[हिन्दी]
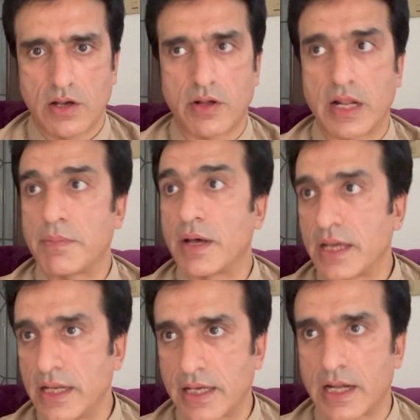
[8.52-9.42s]
और रही बात
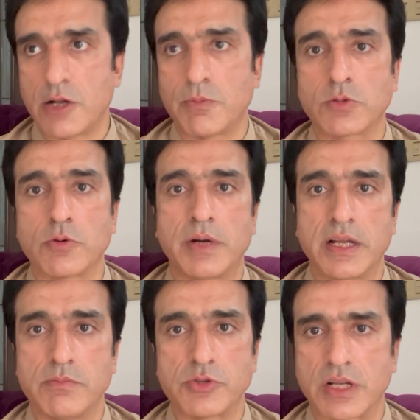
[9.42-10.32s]
ये निगरान अहमद को
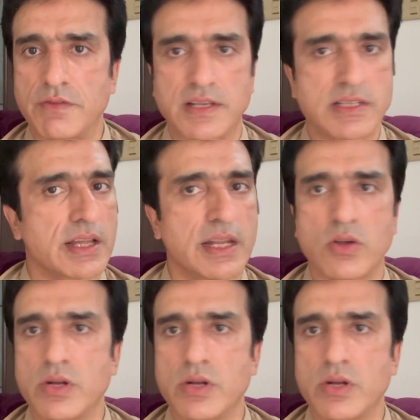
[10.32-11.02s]
बड़े मुश्किल फैसला करेगी